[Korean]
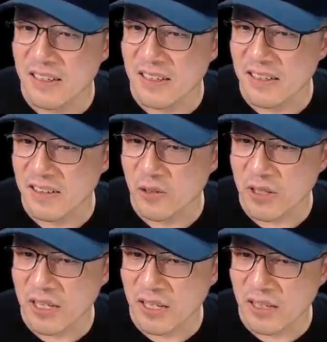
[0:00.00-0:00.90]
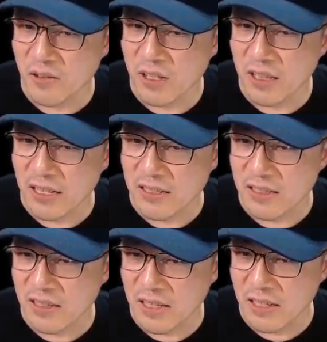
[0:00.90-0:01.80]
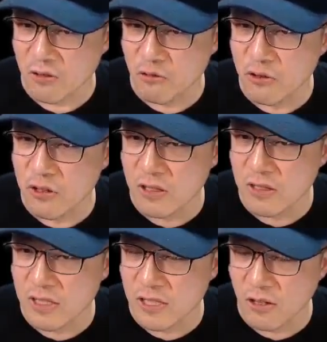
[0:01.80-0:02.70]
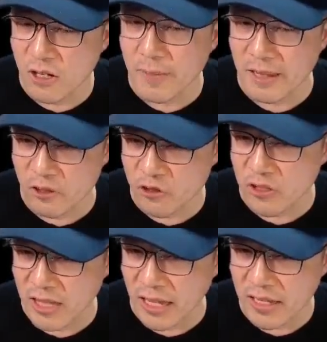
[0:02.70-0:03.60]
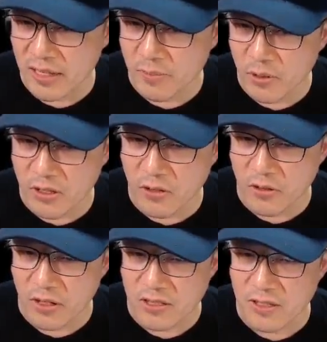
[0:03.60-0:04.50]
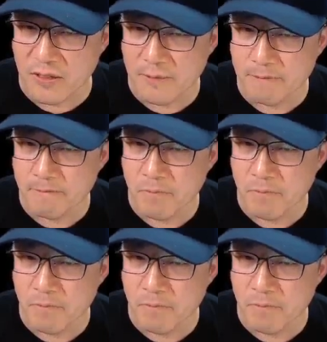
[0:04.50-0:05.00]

어, 이렇게 이렇게 돼 있어요 그냥 눈 지형을 만들 수 있다 뭐 이런 거겠죠 음.